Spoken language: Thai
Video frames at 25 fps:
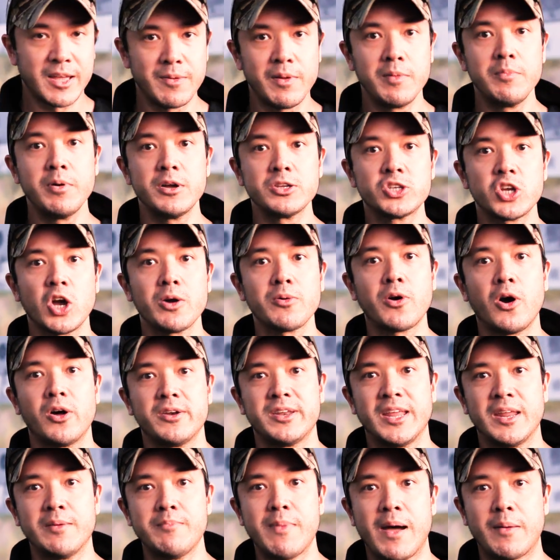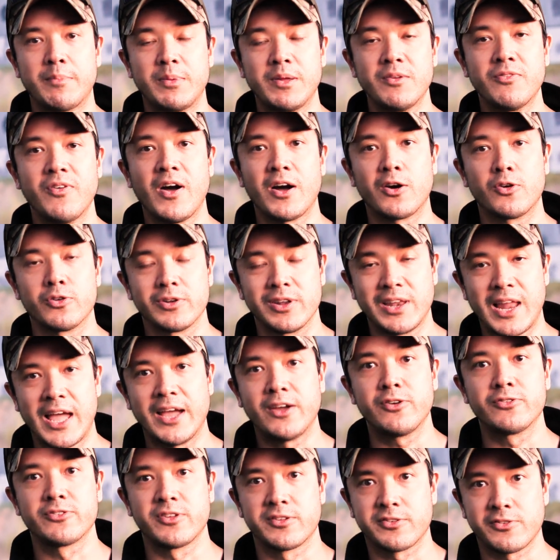ถ้าเพื่อนๆชอบคอนเทนต์แบบนี้ฝากกดไล
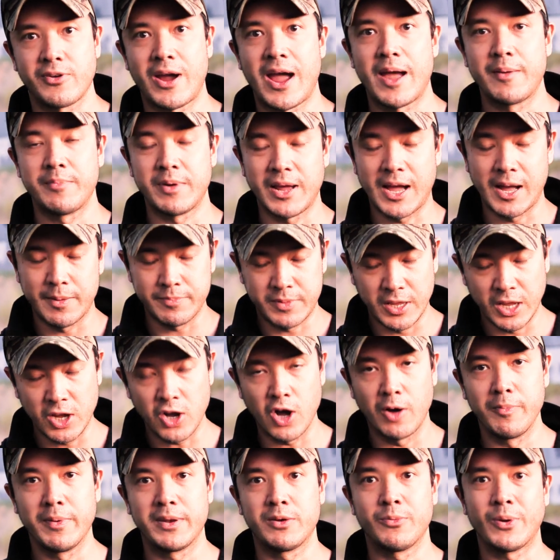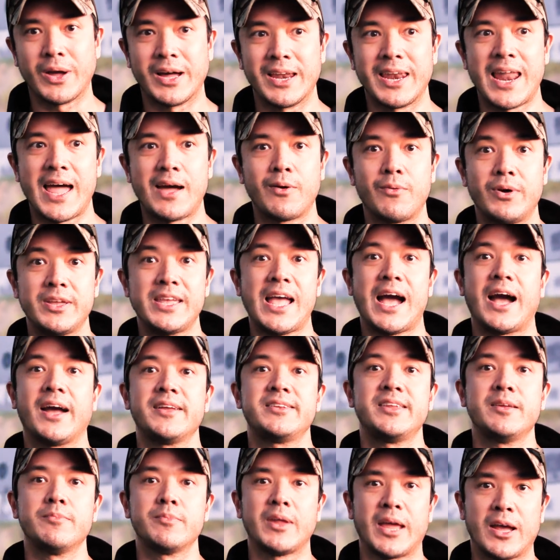ค์กด subscribe นะครับทิ้งคอมเมนต์ไว้ข้างล่างว่าอยากให
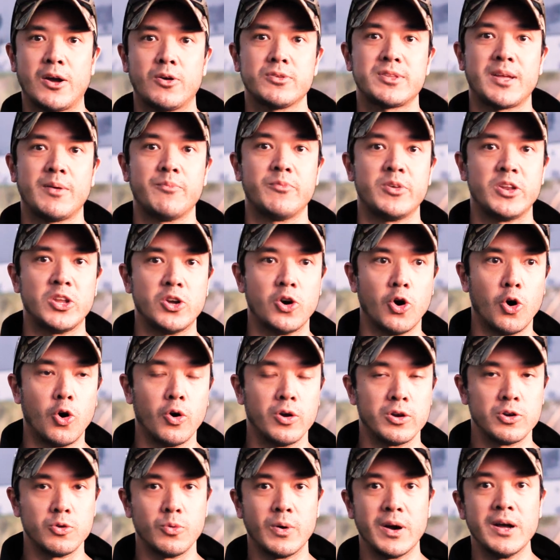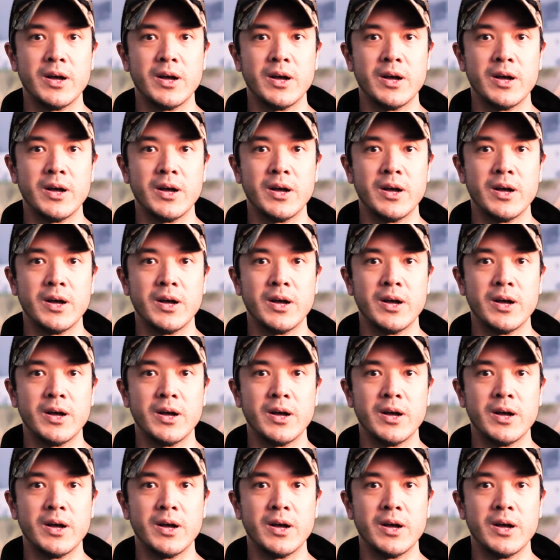ทีมแทงก็ทำวิดีโอหรือ